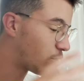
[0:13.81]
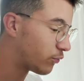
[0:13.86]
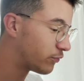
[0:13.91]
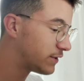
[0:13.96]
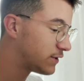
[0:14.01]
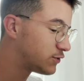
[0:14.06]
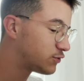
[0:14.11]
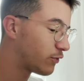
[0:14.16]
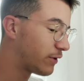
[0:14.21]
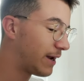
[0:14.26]

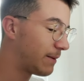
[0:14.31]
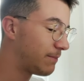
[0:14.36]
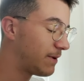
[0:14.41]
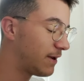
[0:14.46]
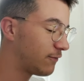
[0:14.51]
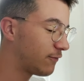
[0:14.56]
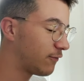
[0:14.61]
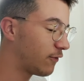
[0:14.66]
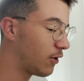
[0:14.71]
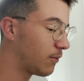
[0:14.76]
On est sur la
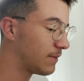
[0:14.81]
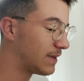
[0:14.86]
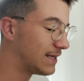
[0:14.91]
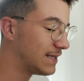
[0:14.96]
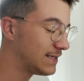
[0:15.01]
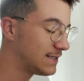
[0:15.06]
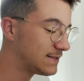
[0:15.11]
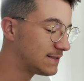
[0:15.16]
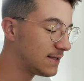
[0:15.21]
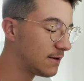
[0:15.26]
plateforme
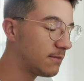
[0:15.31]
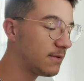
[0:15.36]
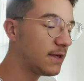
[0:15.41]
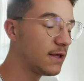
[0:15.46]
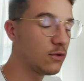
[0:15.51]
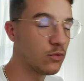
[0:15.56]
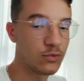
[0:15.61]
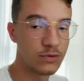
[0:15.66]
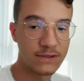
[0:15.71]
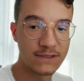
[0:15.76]

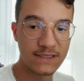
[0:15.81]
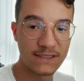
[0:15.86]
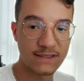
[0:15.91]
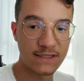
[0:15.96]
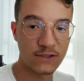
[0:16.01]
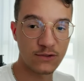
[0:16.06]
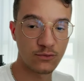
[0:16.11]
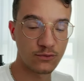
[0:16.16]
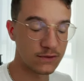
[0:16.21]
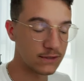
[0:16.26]
XTV, donc
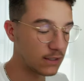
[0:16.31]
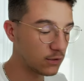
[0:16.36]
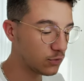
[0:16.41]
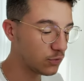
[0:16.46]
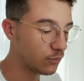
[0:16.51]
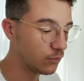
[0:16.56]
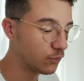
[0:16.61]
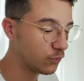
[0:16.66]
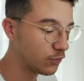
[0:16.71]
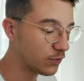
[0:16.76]
Dictation 5
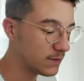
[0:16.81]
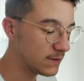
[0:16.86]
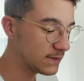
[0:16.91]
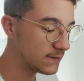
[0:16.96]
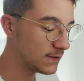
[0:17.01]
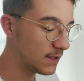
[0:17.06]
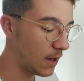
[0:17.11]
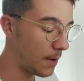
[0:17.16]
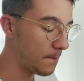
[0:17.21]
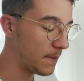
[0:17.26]
que vous
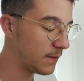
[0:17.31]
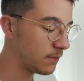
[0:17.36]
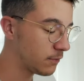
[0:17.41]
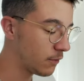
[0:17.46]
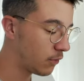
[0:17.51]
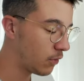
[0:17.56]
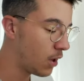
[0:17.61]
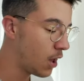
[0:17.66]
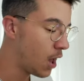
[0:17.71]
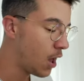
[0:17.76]
connaissez hein,
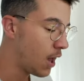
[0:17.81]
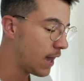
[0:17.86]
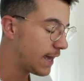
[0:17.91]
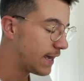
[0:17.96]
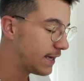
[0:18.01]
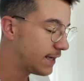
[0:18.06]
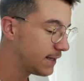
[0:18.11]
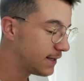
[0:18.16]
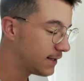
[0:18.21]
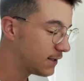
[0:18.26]
maintenant.
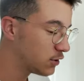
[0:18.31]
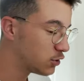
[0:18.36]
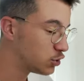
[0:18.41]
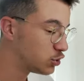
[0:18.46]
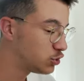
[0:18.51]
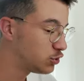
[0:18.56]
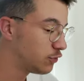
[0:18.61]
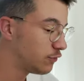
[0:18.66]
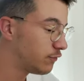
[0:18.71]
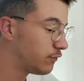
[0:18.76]
Et
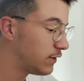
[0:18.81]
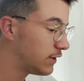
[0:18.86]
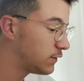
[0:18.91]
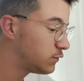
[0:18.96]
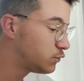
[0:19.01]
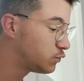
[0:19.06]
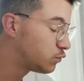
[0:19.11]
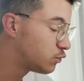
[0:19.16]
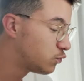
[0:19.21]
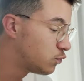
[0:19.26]
je vais
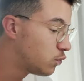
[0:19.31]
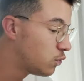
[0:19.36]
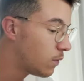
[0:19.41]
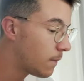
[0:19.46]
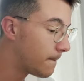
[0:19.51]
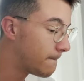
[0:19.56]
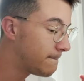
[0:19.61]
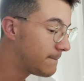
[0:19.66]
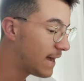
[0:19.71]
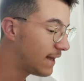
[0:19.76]
du
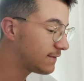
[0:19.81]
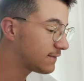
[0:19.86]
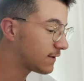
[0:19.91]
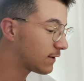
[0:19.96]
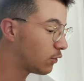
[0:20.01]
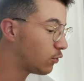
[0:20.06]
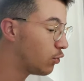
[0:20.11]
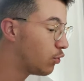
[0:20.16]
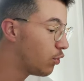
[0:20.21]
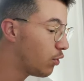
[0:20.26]
coup
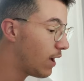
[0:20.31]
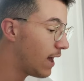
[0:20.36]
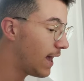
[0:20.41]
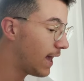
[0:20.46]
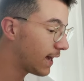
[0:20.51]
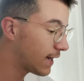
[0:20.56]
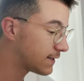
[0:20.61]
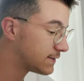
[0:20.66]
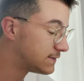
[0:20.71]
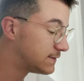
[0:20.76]
mettre le
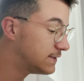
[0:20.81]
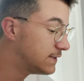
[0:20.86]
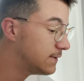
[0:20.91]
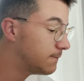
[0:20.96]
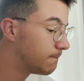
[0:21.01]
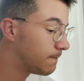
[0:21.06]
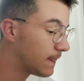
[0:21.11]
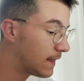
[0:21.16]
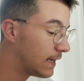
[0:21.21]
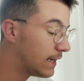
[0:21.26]

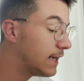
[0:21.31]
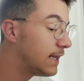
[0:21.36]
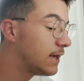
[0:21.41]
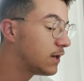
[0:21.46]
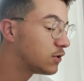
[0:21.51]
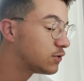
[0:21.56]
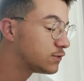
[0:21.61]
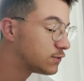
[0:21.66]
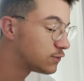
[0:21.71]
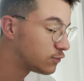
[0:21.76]
RSI et
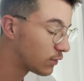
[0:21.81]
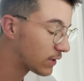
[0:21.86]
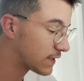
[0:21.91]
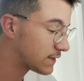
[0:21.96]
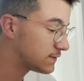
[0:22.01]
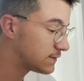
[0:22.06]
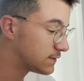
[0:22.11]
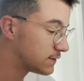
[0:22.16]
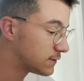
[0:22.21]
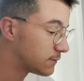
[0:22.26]
les
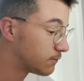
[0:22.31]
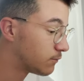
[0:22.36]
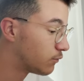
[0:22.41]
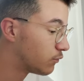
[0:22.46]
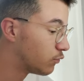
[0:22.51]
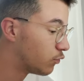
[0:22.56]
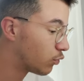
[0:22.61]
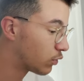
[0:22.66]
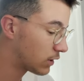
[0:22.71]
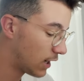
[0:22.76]
stochastiques.
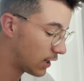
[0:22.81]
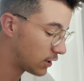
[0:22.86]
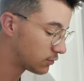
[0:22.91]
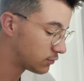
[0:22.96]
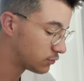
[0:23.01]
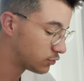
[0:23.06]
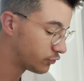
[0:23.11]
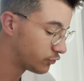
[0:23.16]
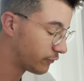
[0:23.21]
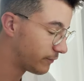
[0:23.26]
Donc là,
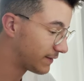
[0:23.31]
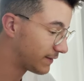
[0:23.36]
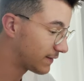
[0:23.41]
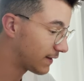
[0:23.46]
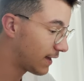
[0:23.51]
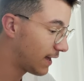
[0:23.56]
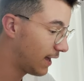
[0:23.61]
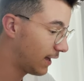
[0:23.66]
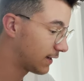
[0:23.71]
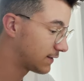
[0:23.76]
je vais
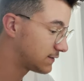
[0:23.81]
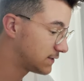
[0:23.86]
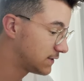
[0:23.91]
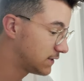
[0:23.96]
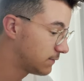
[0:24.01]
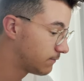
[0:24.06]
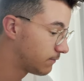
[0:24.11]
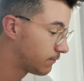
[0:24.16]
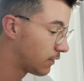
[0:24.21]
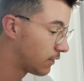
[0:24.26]
mettre
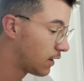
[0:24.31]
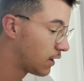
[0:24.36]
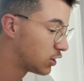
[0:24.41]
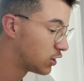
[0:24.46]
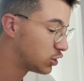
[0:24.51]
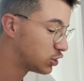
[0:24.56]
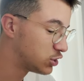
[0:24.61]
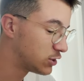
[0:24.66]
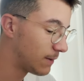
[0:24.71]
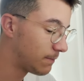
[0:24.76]
RSI,
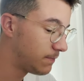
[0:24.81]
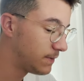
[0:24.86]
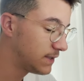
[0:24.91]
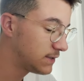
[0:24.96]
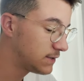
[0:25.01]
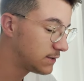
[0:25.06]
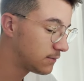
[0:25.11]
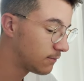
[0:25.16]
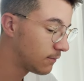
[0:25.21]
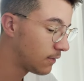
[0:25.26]

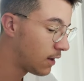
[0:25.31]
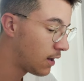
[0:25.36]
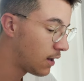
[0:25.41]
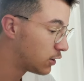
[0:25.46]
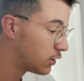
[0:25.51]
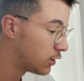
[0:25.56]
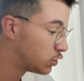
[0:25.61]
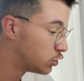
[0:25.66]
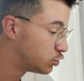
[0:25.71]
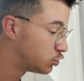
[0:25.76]
j'applique,
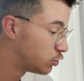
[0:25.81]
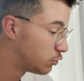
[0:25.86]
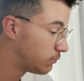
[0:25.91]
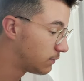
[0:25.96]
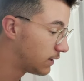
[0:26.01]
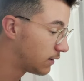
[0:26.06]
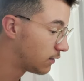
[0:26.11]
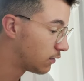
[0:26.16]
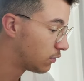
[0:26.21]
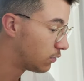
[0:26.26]
je
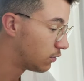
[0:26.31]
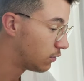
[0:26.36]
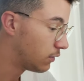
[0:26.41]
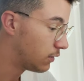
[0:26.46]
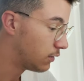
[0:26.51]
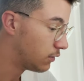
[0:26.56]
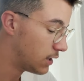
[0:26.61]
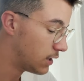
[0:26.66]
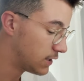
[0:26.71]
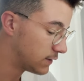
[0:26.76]
mets
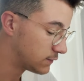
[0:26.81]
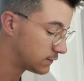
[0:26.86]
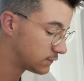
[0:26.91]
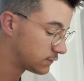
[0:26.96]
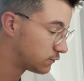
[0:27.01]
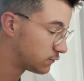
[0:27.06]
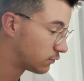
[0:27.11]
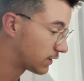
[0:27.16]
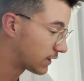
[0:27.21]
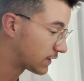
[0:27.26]
les
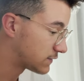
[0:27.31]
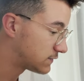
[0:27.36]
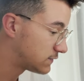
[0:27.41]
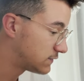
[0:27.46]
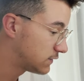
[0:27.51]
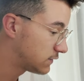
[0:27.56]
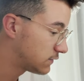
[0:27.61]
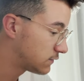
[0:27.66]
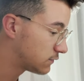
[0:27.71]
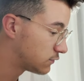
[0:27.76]

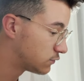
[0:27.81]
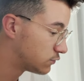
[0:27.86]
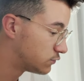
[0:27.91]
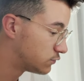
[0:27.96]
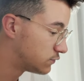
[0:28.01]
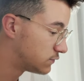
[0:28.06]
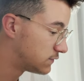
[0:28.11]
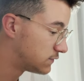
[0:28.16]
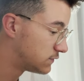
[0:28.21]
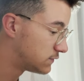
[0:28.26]
stochastiques
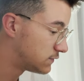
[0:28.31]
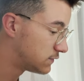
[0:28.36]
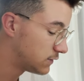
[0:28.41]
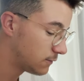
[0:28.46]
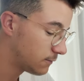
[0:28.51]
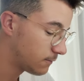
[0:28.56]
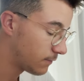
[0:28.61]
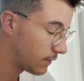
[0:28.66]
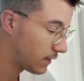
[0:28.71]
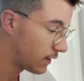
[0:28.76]
juste
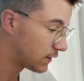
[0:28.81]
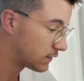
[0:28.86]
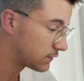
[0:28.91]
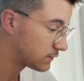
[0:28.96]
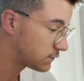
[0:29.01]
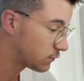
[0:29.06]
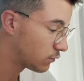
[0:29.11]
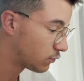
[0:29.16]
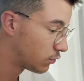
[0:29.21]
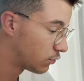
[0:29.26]
ici,
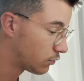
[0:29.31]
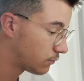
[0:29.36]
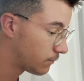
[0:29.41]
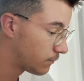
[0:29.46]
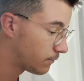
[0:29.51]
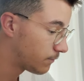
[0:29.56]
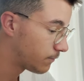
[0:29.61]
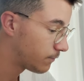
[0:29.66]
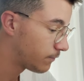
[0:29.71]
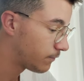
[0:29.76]
SO,
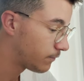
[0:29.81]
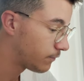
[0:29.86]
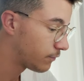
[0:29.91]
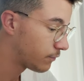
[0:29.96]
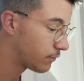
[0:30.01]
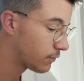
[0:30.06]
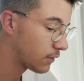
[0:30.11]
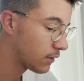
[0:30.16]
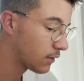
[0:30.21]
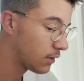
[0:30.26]

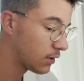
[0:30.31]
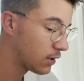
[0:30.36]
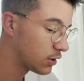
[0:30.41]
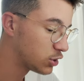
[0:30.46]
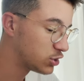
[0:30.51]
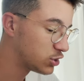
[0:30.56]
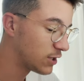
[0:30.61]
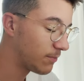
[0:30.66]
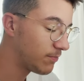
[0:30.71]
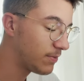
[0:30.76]

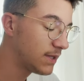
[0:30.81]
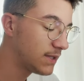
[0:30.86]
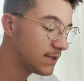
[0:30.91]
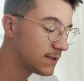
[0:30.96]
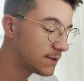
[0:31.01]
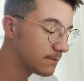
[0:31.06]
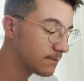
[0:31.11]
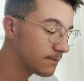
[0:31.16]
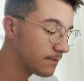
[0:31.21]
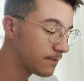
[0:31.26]

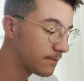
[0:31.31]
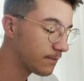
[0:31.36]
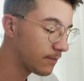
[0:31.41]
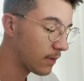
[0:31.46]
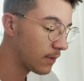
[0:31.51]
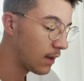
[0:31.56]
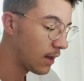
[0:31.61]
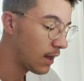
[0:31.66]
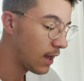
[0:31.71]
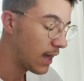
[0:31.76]
j'applique
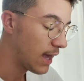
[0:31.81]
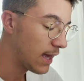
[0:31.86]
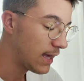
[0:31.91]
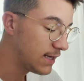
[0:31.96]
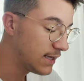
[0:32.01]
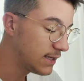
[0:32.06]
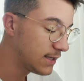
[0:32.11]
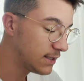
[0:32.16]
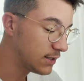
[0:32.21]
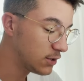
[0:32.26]

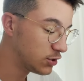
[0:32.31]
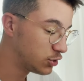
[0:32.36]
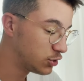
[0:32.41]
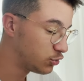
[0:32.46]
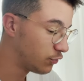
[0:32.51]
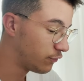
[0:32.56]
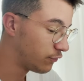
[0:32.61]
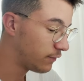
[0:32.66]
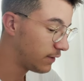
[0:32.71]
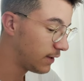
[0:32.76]
et
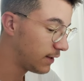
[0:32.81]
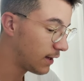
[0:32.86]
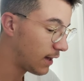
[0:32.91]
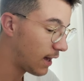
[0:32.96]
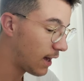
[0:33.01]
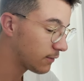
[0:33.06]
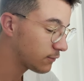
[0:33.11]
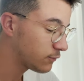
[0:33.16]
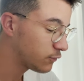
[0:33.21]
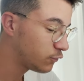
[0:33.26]
je vais
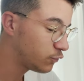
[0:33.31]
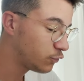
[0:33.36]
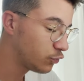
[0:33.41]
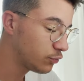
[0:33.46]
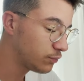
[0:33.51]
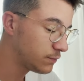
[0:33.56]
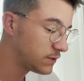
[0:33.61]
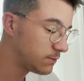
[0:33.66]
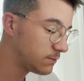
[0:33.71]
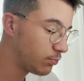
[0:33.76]
un
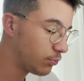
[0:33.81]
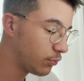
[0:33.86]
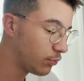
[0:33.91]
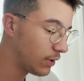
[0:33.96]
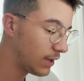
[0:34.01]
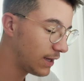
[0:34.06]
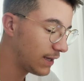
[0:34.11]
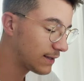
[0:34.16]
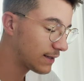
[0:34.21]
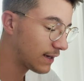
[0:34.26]
tout petit
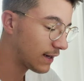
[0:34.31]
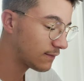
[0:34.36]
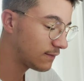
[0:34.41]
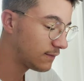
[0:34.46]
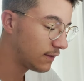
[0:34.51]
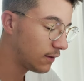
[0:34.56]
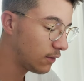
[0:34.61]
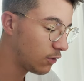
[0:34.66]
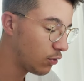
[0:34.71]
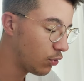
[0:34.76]
peu
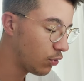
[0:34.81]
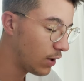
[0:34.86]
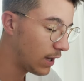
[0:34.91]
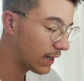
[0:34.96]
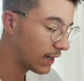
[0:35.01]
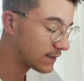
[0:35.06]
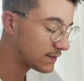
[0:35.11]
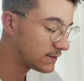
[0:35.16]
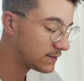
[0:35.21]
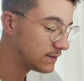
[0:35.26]
écarter le
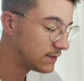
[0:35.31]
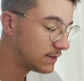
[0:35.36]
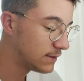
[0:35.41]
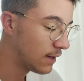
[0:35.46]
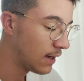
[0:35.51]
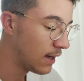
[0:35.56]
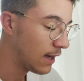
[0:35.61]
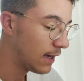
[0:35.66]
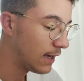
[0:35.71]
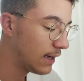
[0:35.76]
RSI
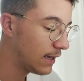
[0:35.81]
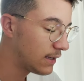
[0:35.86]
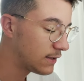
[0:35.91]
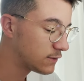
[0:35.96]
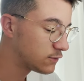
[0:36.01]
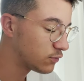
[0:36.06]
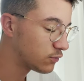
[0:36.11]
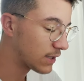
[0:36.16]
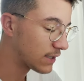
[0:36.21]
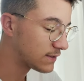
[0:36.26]
et
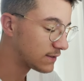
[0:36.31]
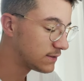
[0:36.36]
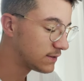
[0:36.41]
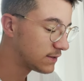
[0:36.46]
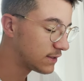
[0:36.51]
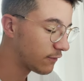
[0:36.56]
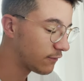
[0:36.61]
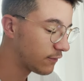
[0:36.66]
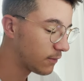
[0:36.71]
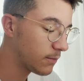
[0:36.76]
les
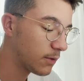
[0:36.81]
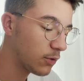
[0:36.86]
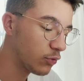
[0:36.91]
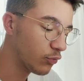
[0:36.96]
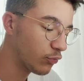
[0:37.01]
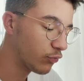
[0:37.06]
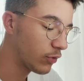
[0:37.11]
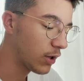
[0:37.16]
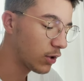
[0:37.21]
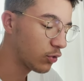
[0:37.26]
stochastiques afin ben,
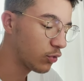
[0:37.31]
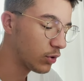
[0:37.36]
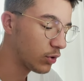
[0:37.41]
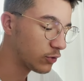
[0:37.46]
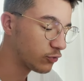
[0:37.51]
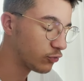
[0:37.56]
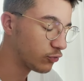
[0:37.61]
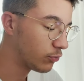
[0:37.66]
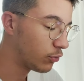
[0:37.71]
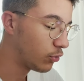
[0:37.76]
de voir
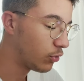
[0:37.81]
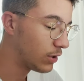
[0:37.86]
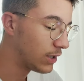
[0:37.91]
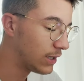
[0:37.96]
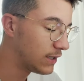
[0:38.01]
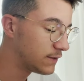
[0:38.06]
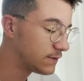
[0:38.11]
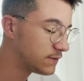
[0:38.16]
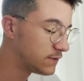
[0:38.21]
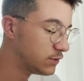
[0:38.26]
correctement
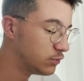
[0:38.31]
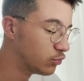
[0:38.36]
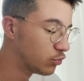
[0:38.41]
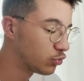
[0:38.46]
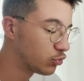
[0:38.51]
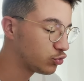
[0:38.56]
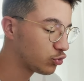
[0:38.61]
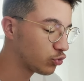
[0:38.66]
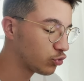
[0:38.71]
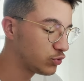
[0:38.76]
les
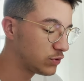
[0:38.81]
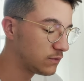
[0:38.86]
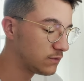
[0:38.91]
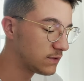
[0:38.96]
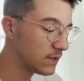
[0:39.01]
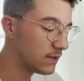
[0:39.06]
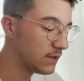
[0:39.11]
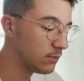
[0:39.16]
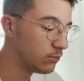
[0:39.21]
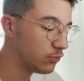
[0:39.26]
signaux, surtout si
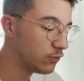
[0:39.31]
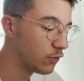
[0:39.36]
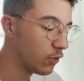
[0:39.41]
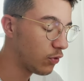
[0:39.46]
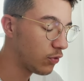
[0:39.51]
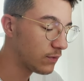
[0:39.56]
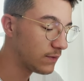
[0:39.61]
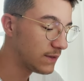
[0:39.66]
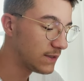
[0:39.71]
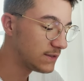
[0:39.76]
vous êtes
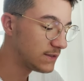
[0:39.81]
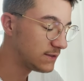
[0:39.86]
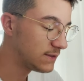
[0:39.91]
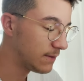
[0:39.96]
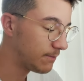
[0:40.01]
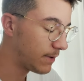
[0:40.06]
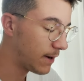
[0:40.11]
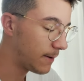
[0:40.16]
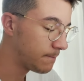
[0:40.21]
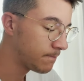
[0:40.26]
débutant,
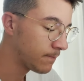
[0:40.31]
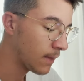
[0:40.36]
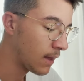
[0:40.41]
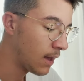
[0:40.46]
n'hésitez pas.